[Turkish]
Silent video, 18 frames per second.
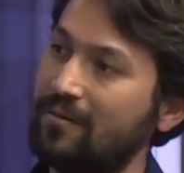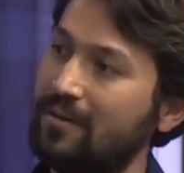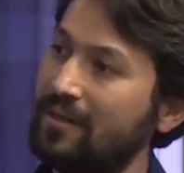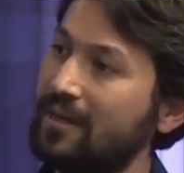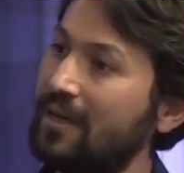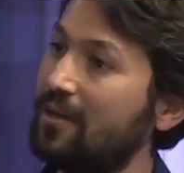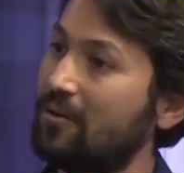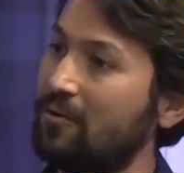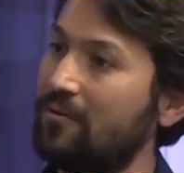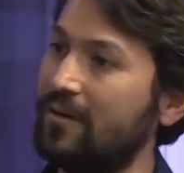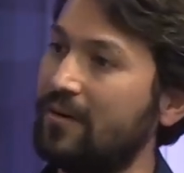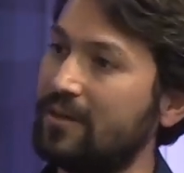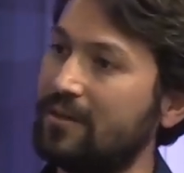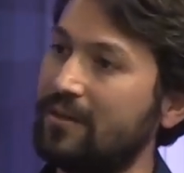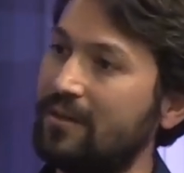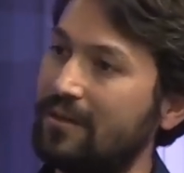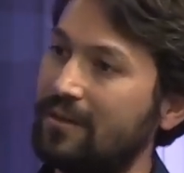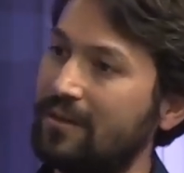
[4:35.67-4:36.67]
diğer
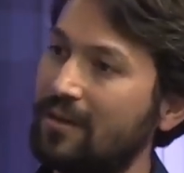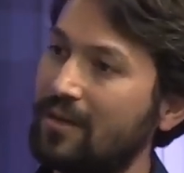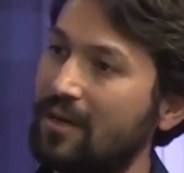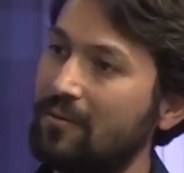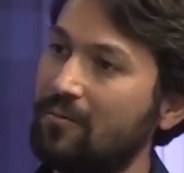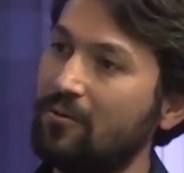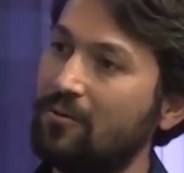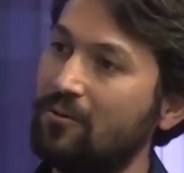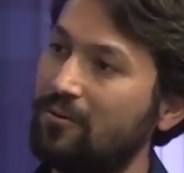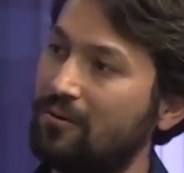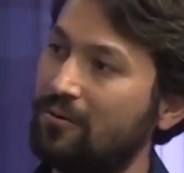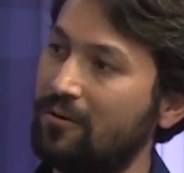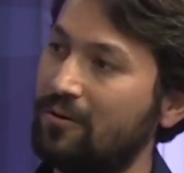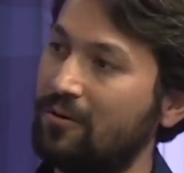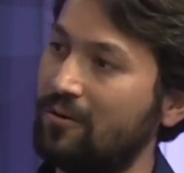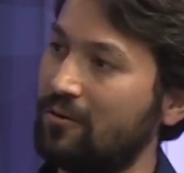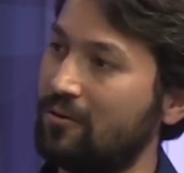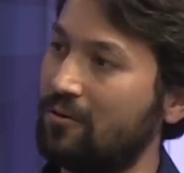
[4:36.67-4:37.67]
üniversitelere de kabul
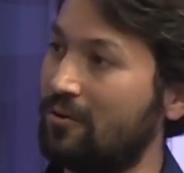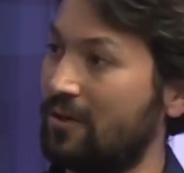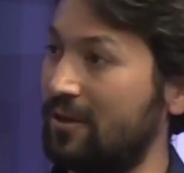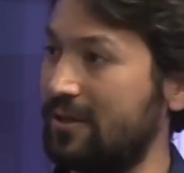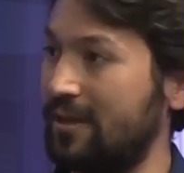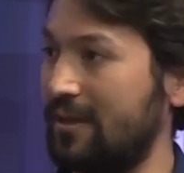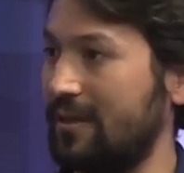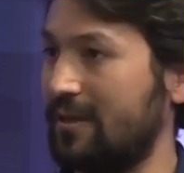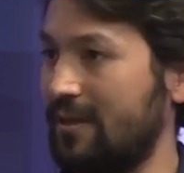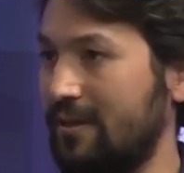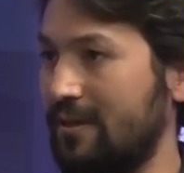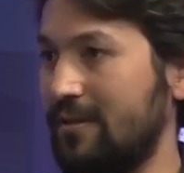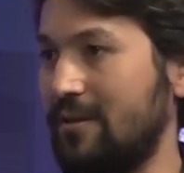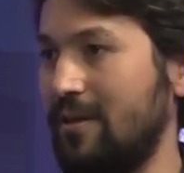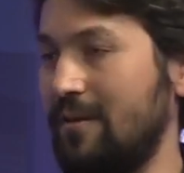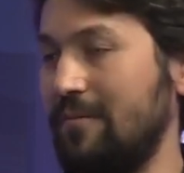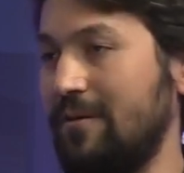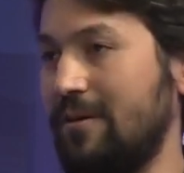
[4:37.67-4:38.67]
görecek
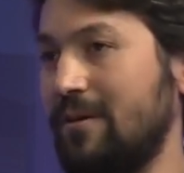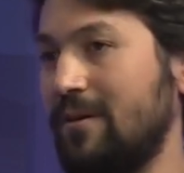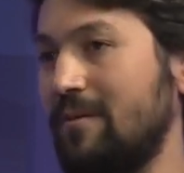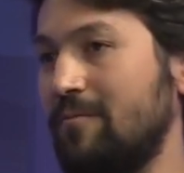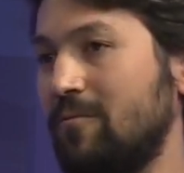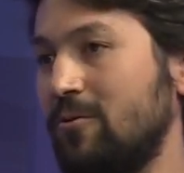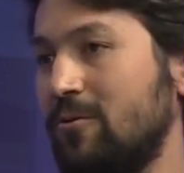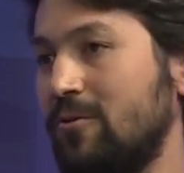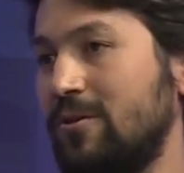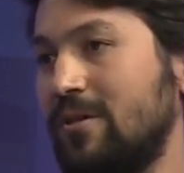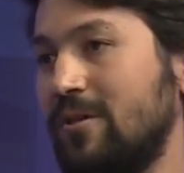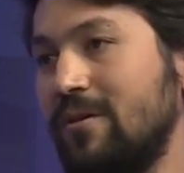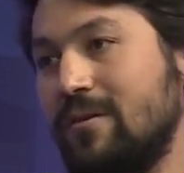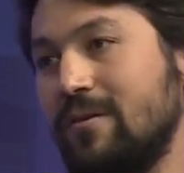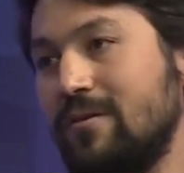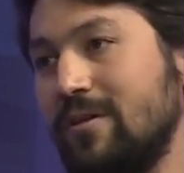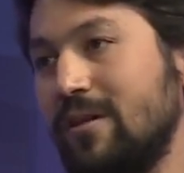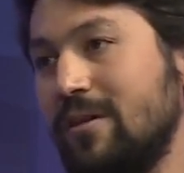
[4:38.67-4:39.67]
tabii ki. Bunun
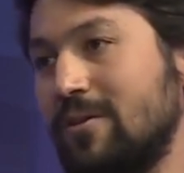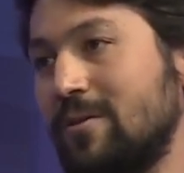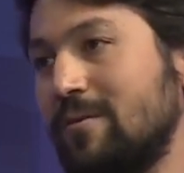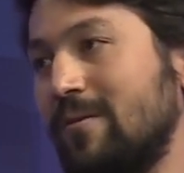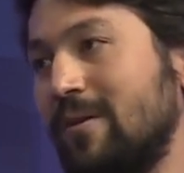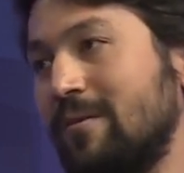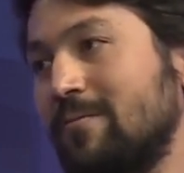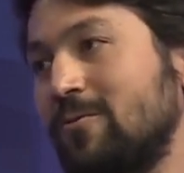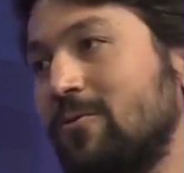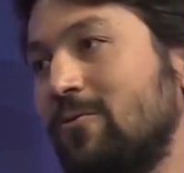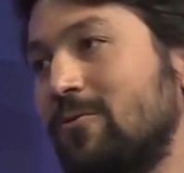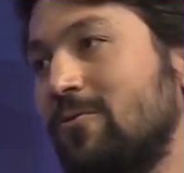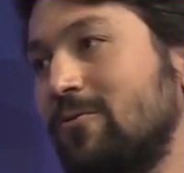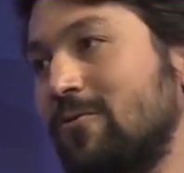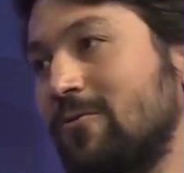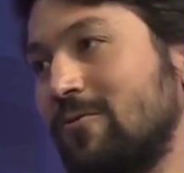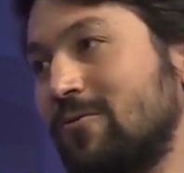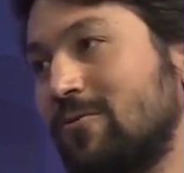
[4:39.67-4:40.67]
için çalışmalarımızı
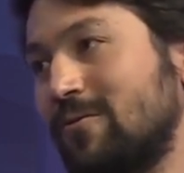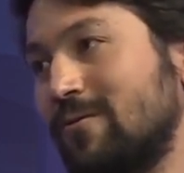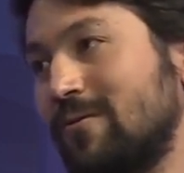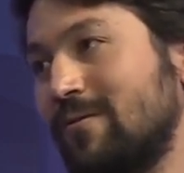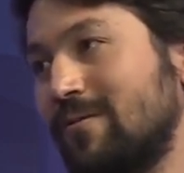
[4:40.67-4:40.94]
yürütüyoruz.